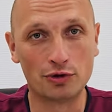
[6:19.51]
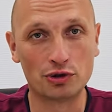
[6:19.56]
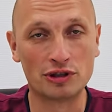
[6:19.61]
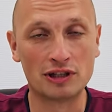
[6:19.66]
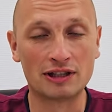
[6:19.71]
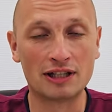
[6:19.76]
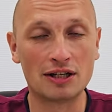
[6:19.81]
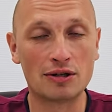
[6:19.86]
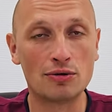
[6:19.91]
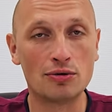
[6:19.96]
вот
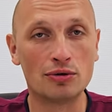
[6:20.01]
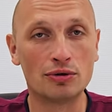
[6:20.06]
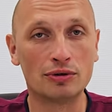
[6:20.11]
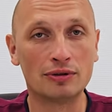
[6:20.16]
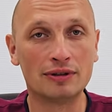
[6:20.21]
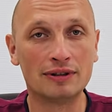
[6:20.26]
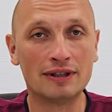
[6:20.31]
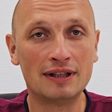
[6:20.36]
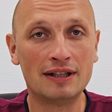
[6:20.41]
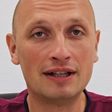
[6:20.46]
на
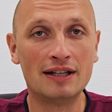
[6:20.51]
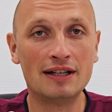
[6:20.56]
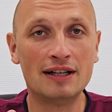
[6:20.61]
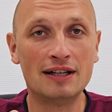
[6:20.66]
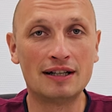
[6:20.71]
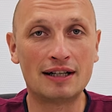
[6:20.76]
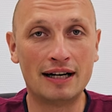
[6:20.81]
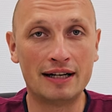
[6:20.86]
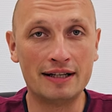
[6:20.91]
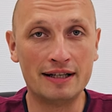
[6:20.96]
такую,
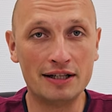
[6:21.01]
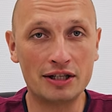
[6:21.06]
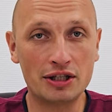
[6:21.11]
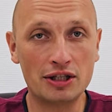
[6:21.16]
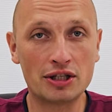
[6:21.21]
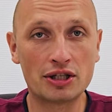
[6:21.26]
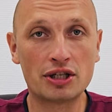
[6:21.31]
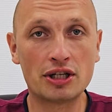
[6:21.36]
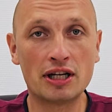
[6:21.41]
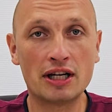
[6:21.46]

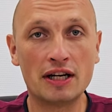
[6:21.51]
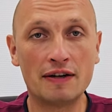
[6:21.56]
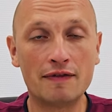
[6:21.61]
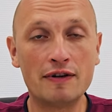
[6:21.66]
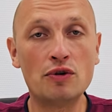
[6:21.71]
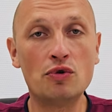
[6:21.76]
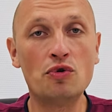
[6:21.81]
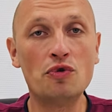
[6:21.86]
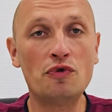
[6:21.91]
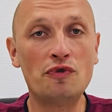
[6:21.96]
конечно же,
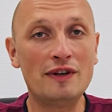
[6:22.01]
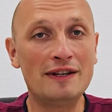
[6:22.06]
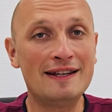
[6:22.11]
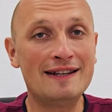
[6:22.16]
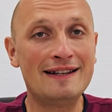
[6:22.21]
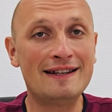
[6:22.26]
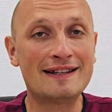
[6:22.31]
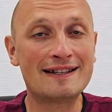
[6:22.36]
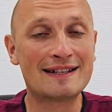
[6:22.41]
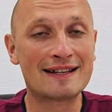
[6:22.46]
вы
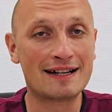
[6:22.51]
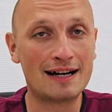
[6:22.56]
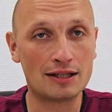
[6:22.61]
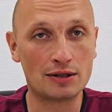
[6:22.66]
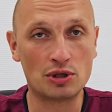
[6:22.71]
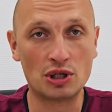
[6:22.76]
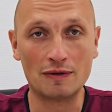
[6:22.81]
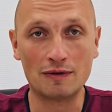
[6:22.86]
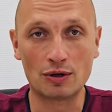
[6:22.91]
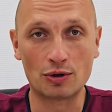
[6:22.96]
увидите
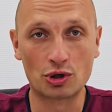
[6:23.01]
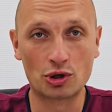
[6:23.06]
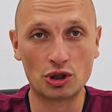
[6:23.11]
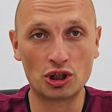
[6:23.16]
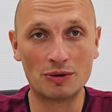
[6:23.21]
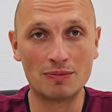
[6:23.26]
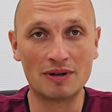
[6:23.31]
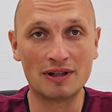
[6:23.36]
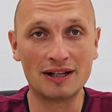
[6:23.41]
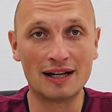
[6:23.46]
сразу
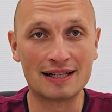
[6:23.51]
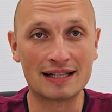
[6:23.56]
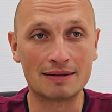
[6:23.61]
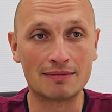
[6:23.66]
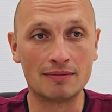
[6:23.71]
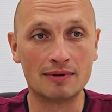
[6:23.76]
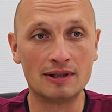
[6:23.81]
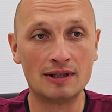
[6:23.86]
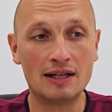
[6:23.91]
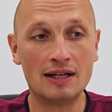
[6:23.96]
невооруженным
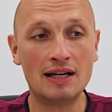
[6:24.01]
глазом,